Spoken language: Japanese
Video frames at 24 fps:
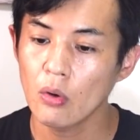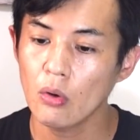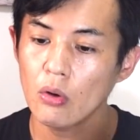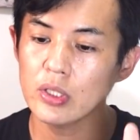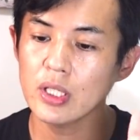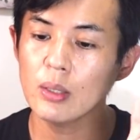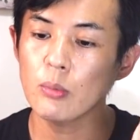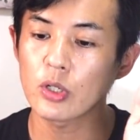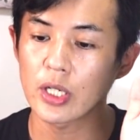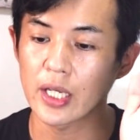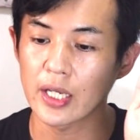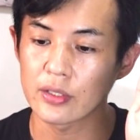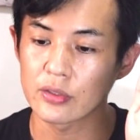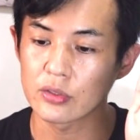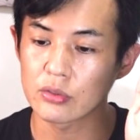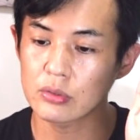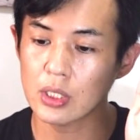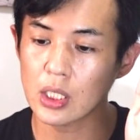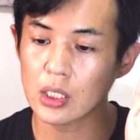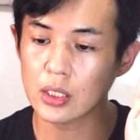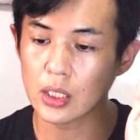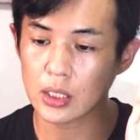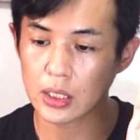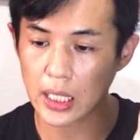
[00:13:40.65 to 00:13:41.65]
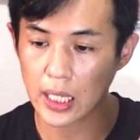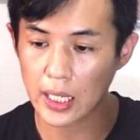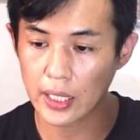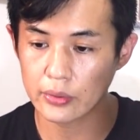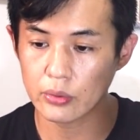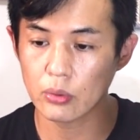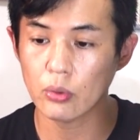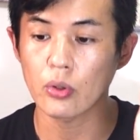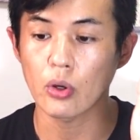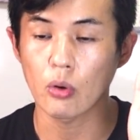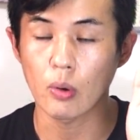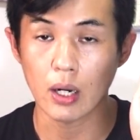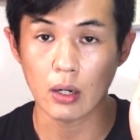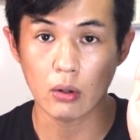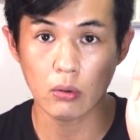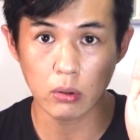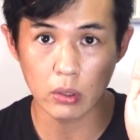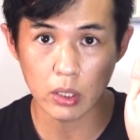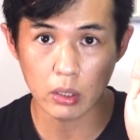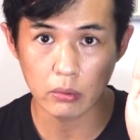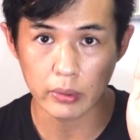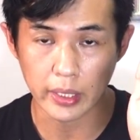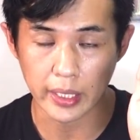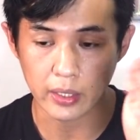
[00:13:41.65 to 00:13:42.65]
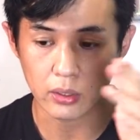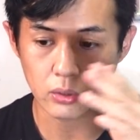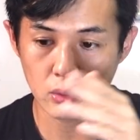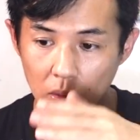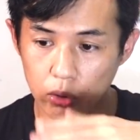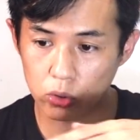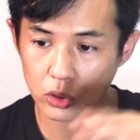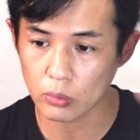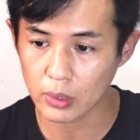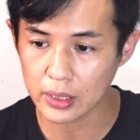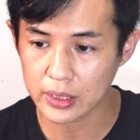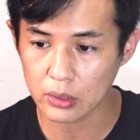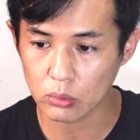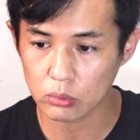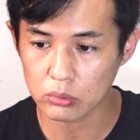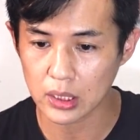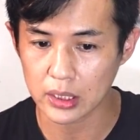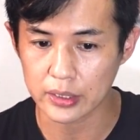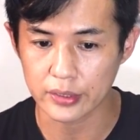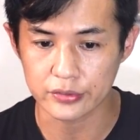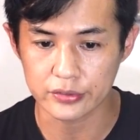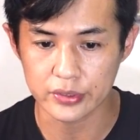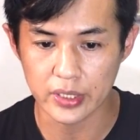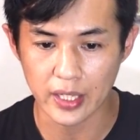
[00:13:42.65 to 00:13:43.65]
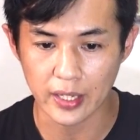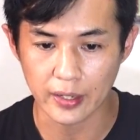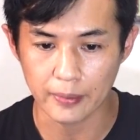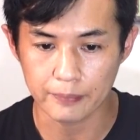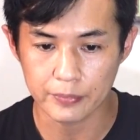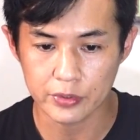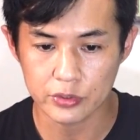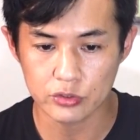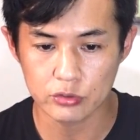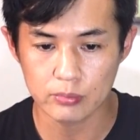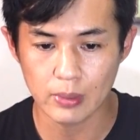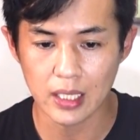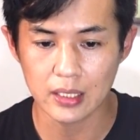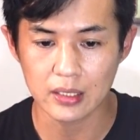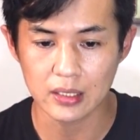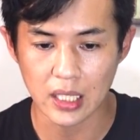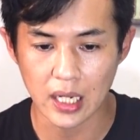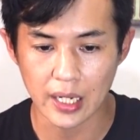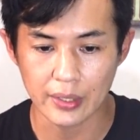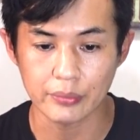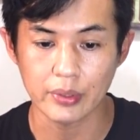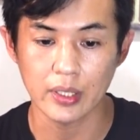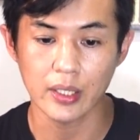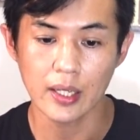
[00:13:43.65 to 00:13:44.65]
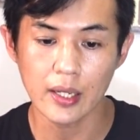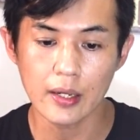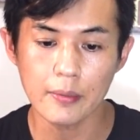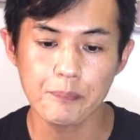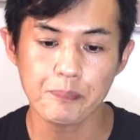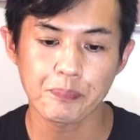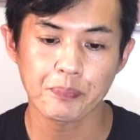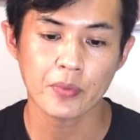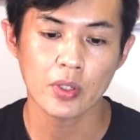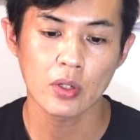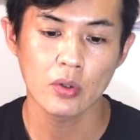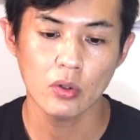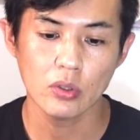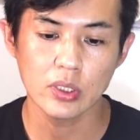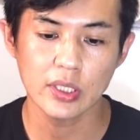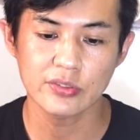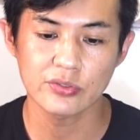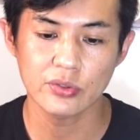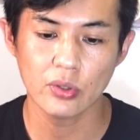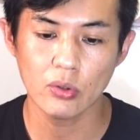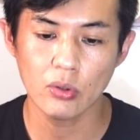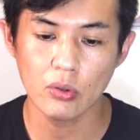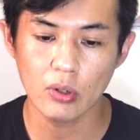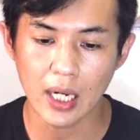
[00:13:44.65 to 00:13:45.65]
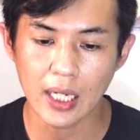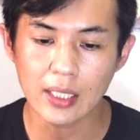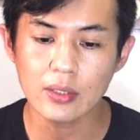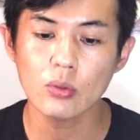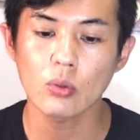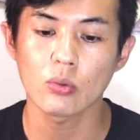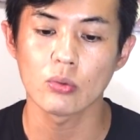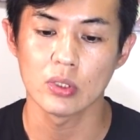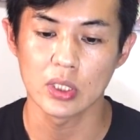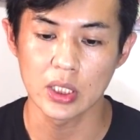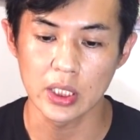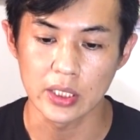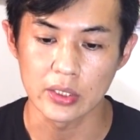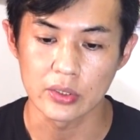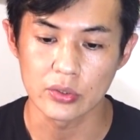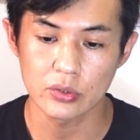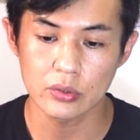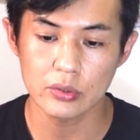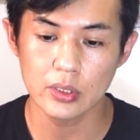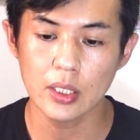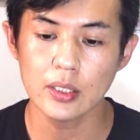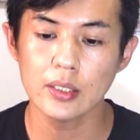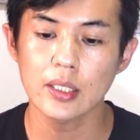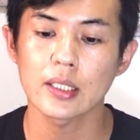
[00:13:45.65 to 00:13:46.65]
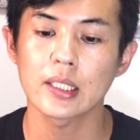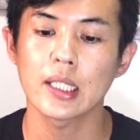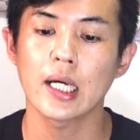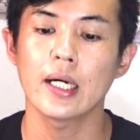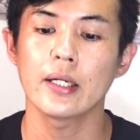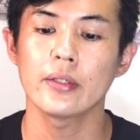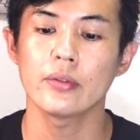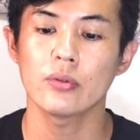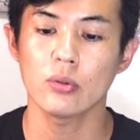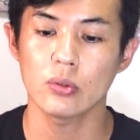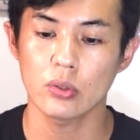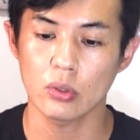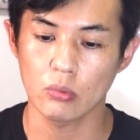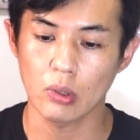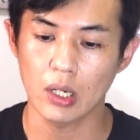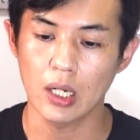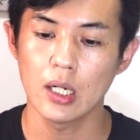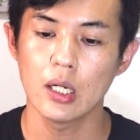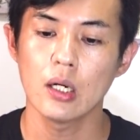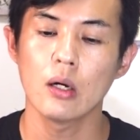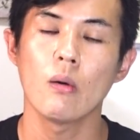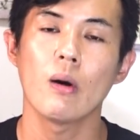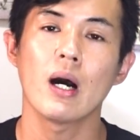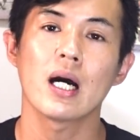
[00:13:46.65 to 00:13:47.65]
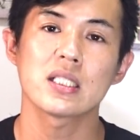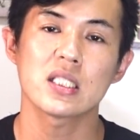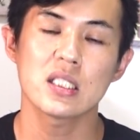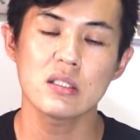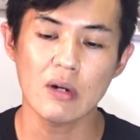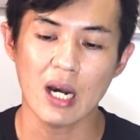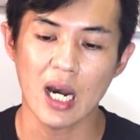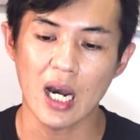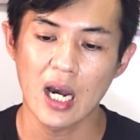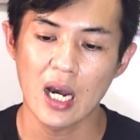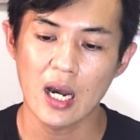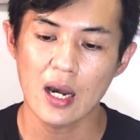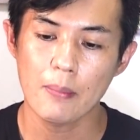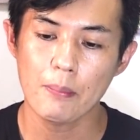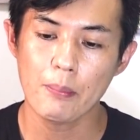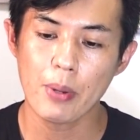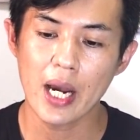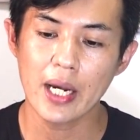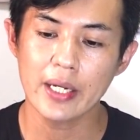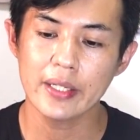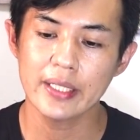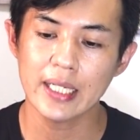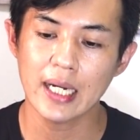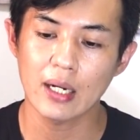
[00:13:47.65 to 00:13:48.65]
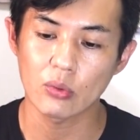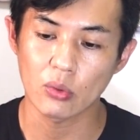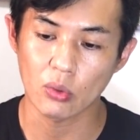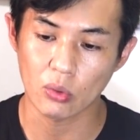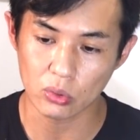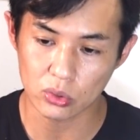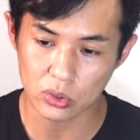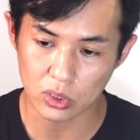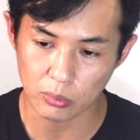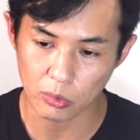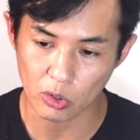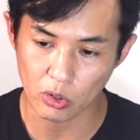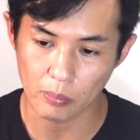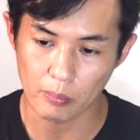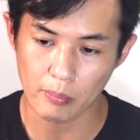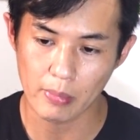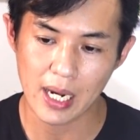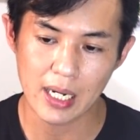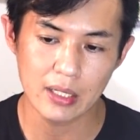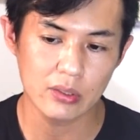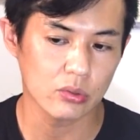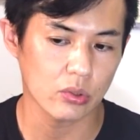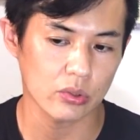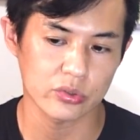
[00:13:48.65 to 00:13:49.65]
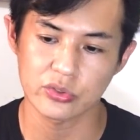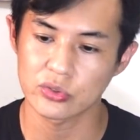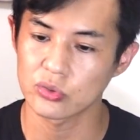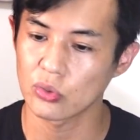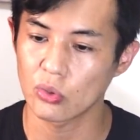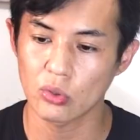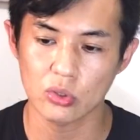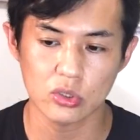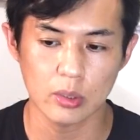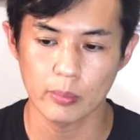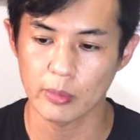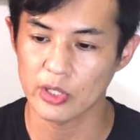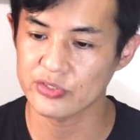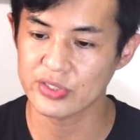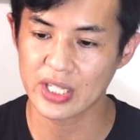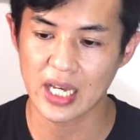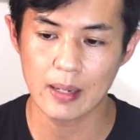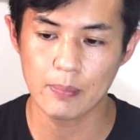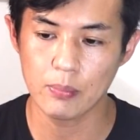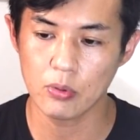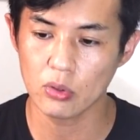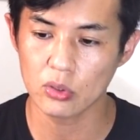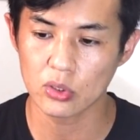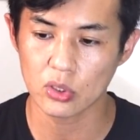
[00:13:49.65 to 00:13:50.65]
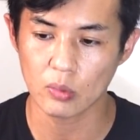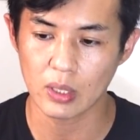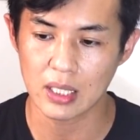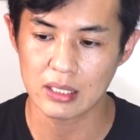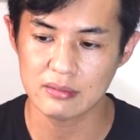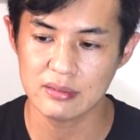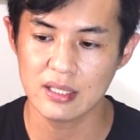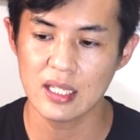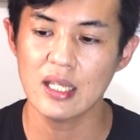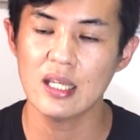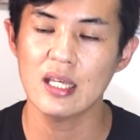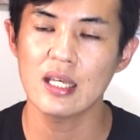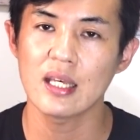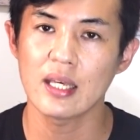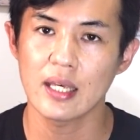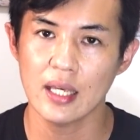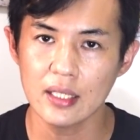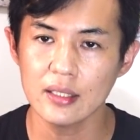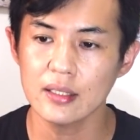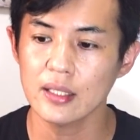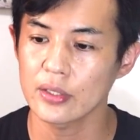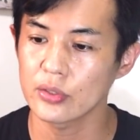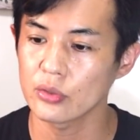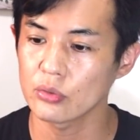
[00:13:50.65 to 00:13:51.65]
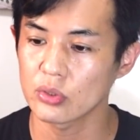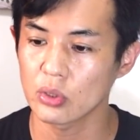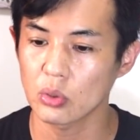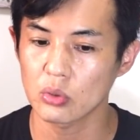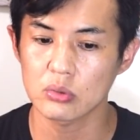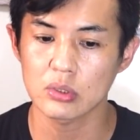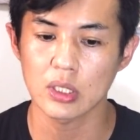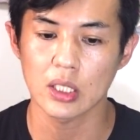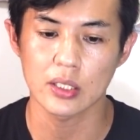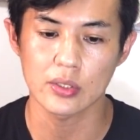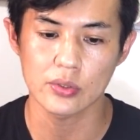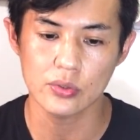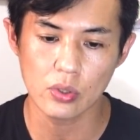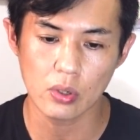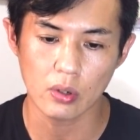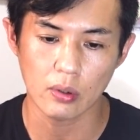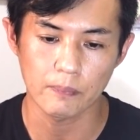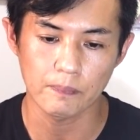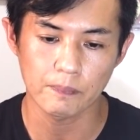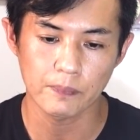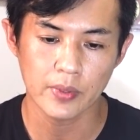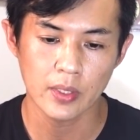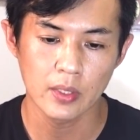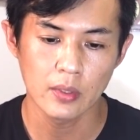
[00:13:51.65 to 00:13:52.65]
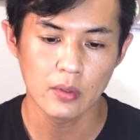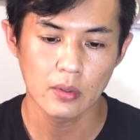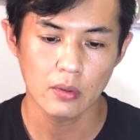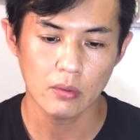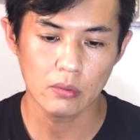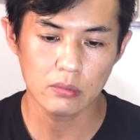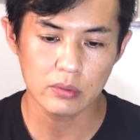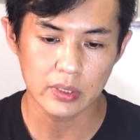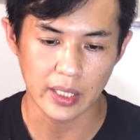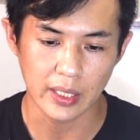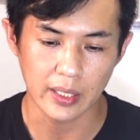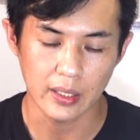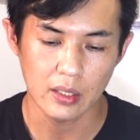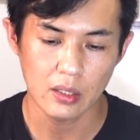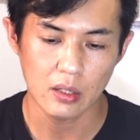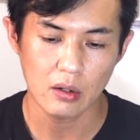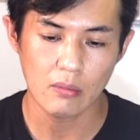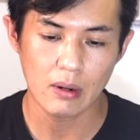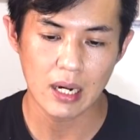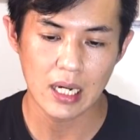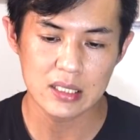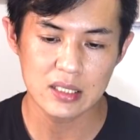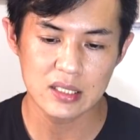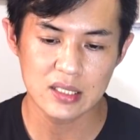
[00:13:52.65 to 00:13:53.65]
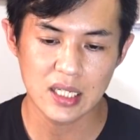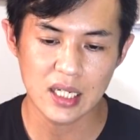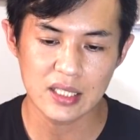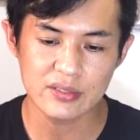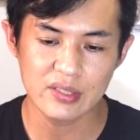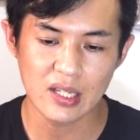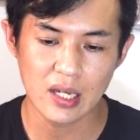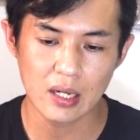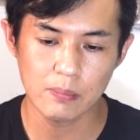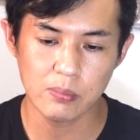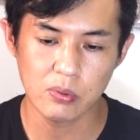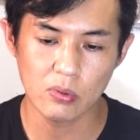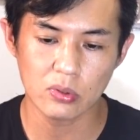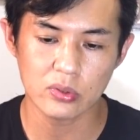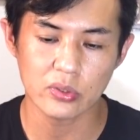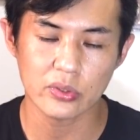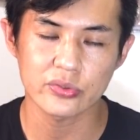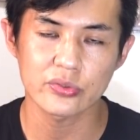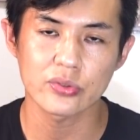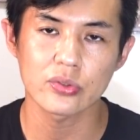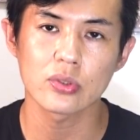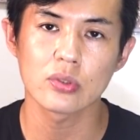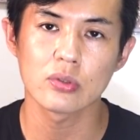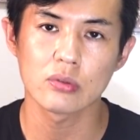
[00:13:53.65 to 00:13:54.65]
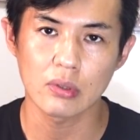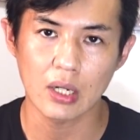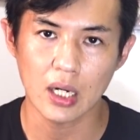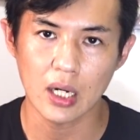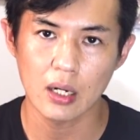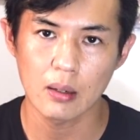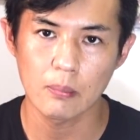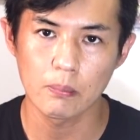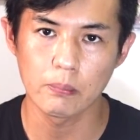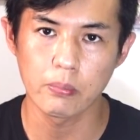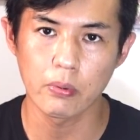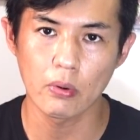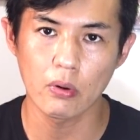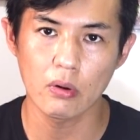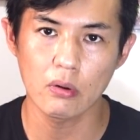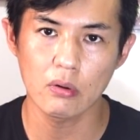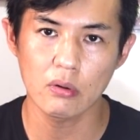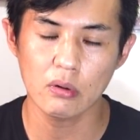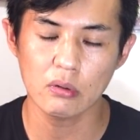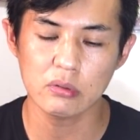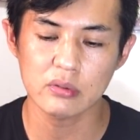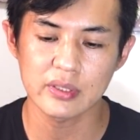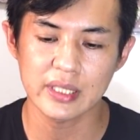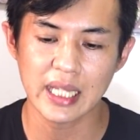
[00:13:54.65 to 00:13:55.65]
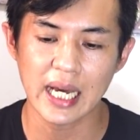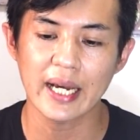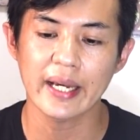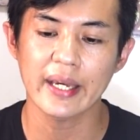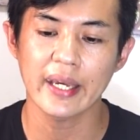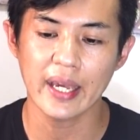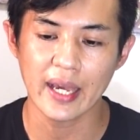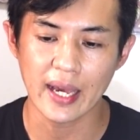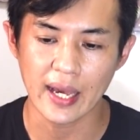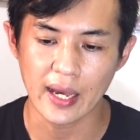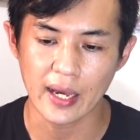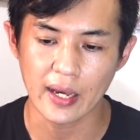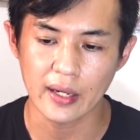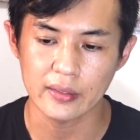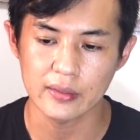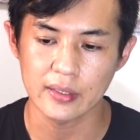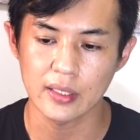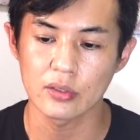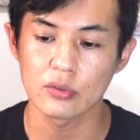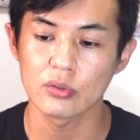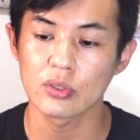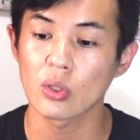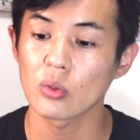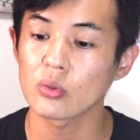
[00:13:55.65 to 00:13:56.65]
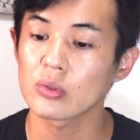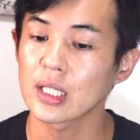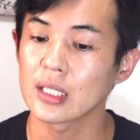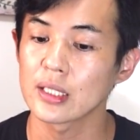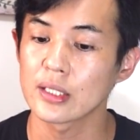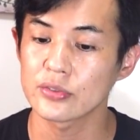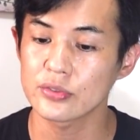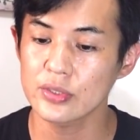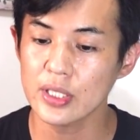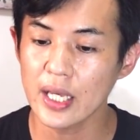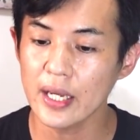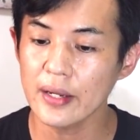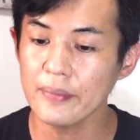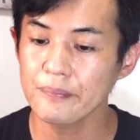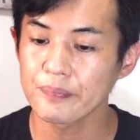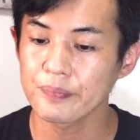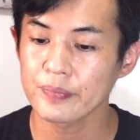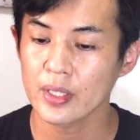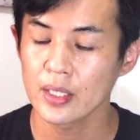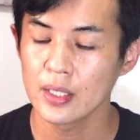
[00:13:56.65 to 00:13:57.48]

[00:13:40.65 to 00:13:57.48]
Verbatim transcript: ほいでもね、ドゥテルテ大統領、はこれをね、断っておったんですね。すまんないでね。ほいで、その後に、ドゥテルテ大統領は、わしはパッキャオのこともマルコスのこともサポートはせえへんって言うておったでしょう。ほんで、わしがサポートするんは、ボンゴだけや、って言うておったんですね。